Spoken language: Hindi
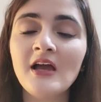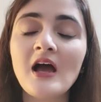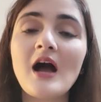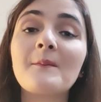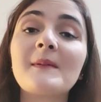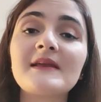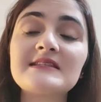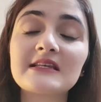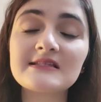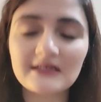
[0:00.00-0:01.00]
आपकी
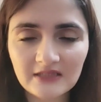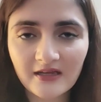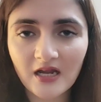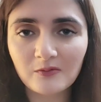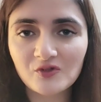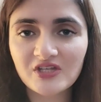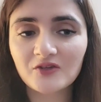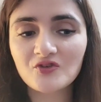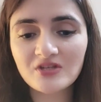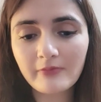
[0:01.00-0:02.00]
स्किन ज़्यादा ख़राब हो जाएगी
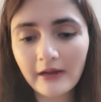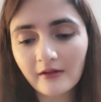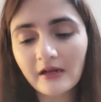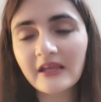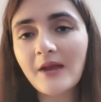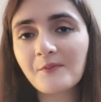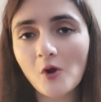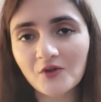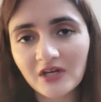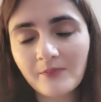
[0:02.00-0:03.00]
तो उससे बेटर है कि आप
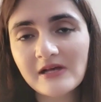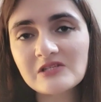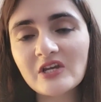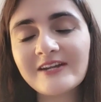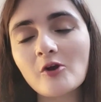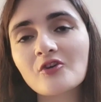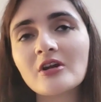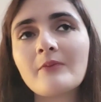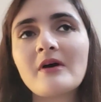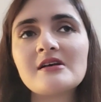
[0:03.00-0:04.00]
डॉक्टर के पास जाएँ डॉक्टर
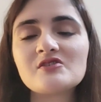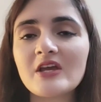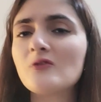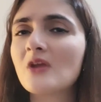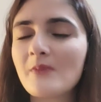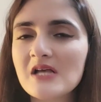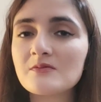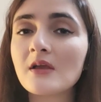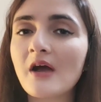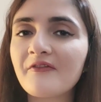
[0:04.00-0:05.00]
के पास जाएँ उनके पास
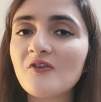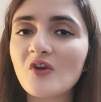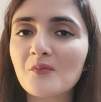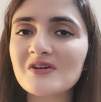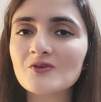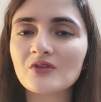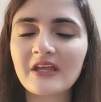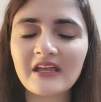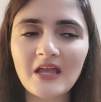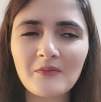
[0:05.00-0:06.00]
भी काफ़ी ट्रीटमेंट्स होते
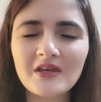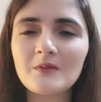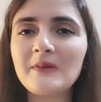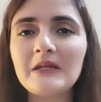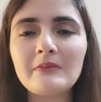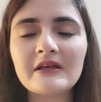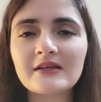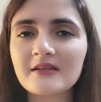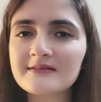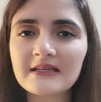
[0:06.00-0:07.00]
हैं केमिकल पील भी
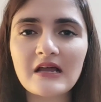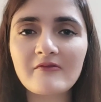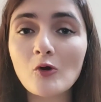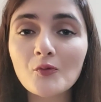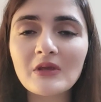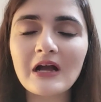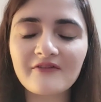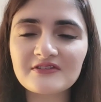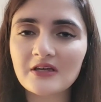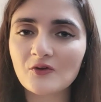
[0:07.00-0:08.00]
करते हैं इसके अलावा और भी
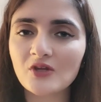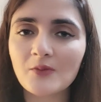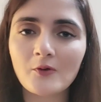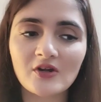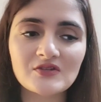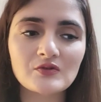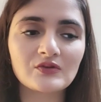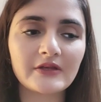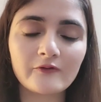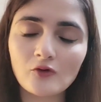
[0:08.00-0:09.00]
काफ़ी सारे उनके प्रोडक्ट्स
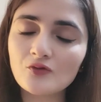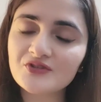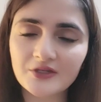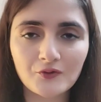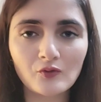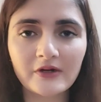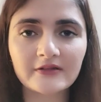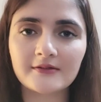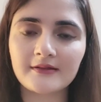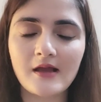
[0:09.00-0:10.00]
होते हैं वो उसके थ्रू कर
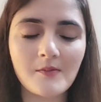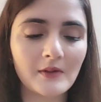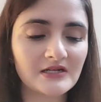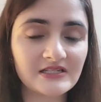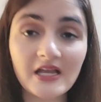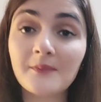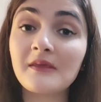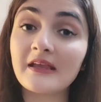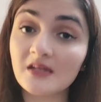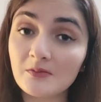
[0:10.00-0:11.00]
देते हैं आपका ठीक है आपकी
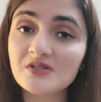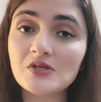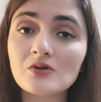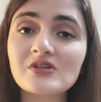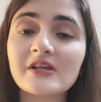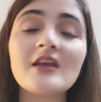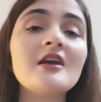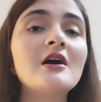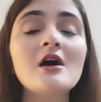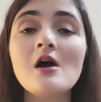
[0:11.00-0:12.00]
एक्नी भी ठीक हो जाएगी
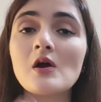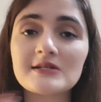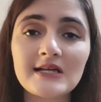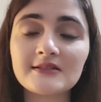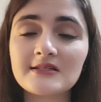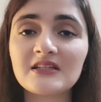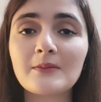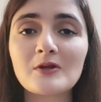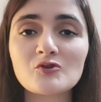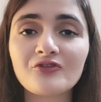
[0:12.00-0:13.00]
और साथ ही साथ
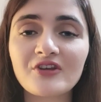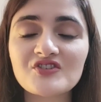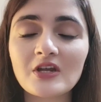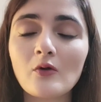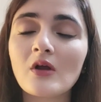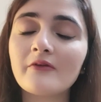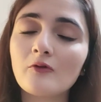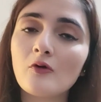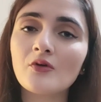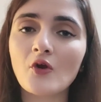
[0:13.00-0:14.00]
आपका जो फेशियल होगा
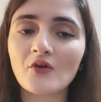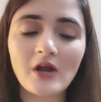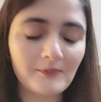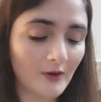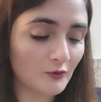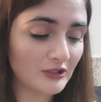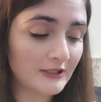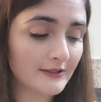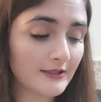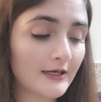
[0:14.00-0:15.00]
वो डॉक्टर आपका खुद ही
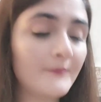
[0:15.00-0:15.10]
कर देगा